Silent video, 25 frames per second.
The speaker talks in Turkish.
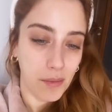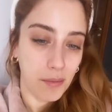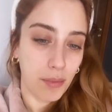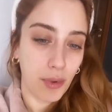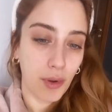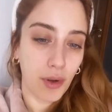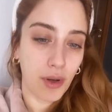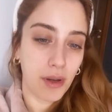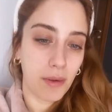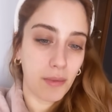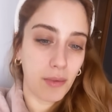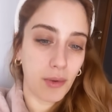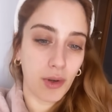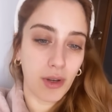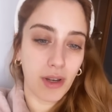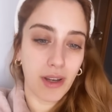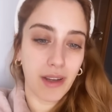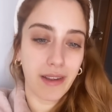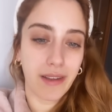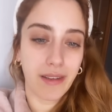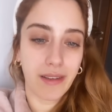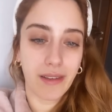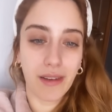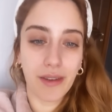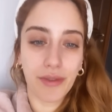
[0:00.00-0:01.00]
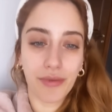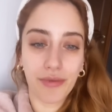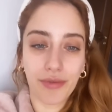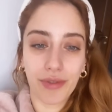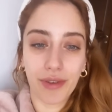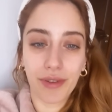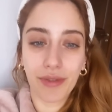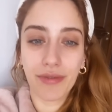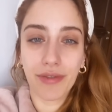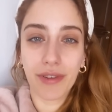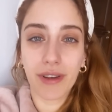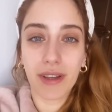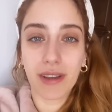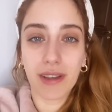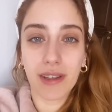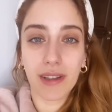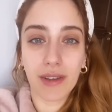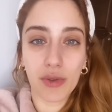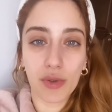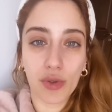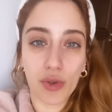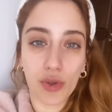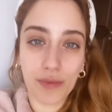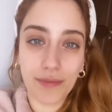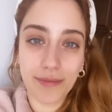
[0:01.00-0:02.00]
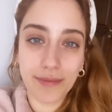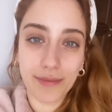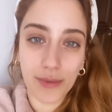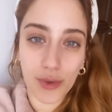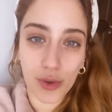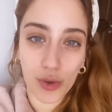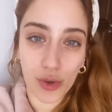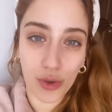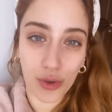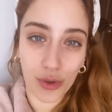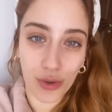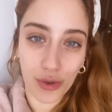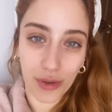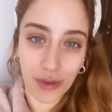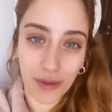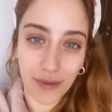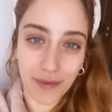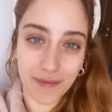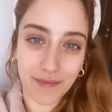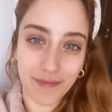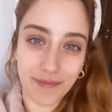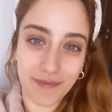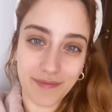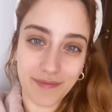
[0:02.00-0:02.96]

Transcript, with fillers: Böyle böyle hafif hafif atlatıyorum şükür.